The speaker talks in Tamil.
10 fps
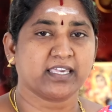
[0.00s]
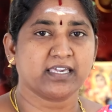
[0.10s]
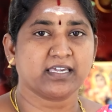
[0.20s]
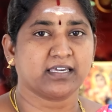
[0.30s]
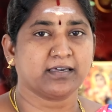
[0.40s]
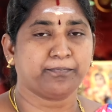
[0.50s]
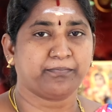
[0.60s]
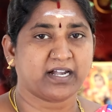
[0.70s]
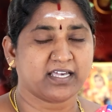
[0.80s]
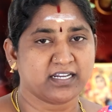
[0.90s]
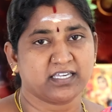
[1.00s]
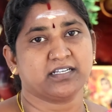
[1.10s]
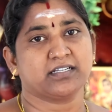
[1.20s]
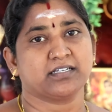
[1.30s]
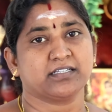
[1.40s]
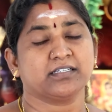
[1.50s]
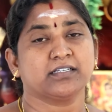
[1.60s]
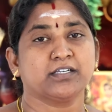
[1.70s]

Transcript: நிறைய பலன் இருக்குது